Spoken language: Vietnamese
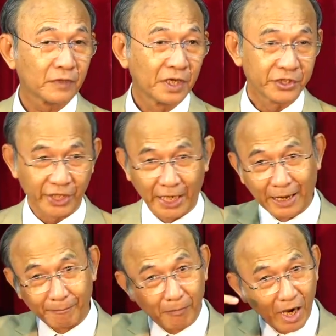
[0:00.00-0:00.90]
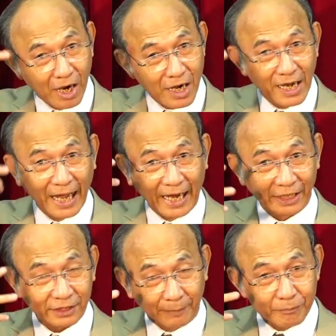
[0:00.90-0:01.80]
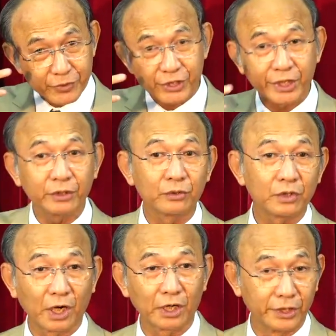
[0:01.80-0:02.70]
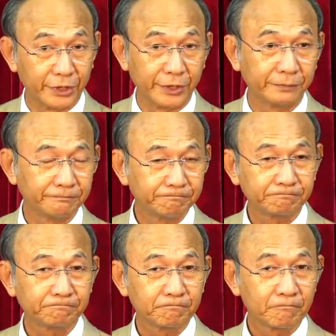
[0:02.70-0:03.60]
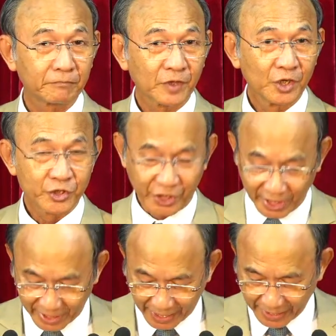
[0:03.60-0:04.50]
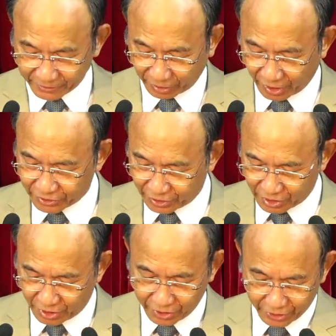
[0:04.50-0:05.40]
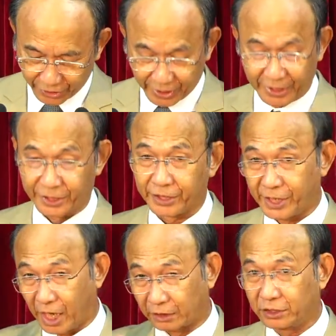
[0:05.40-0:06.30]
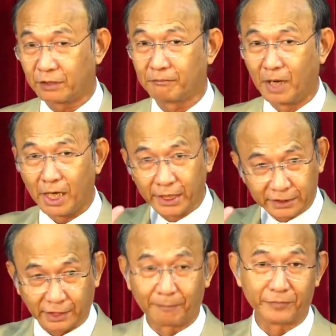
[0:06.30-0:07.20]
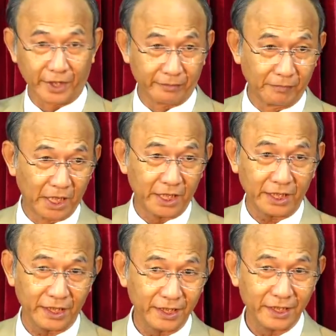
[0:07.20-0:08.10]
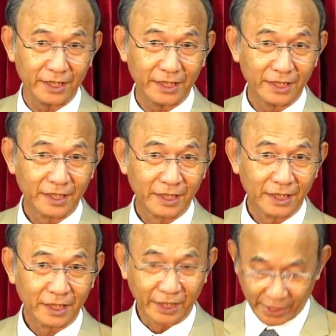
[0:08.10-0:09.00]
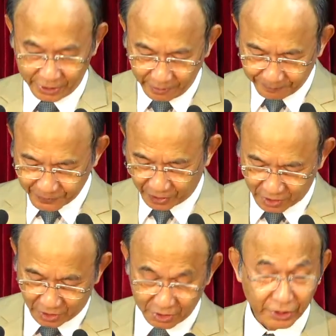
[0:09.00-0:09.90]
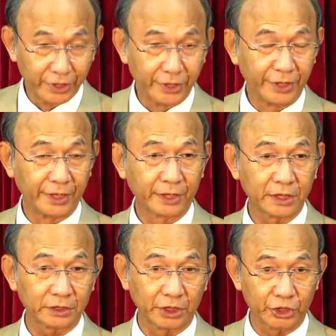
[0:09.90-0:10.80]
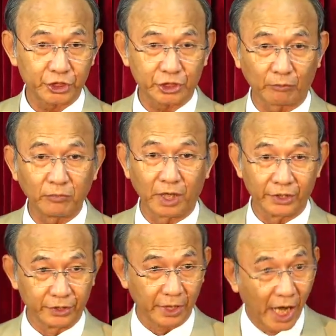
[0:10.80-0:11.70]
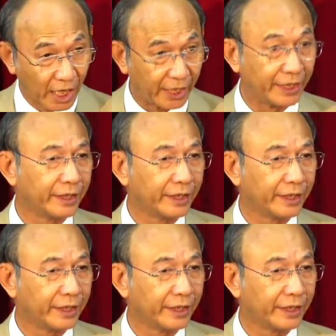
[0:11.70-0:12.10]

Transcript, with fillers: sẽ làm mới lại tâm trí của con người, sẽ khải tỏ cho con người những nhận thức mới, tầm nhìn mới, để giúp cho con người có thể sống ở giữa đời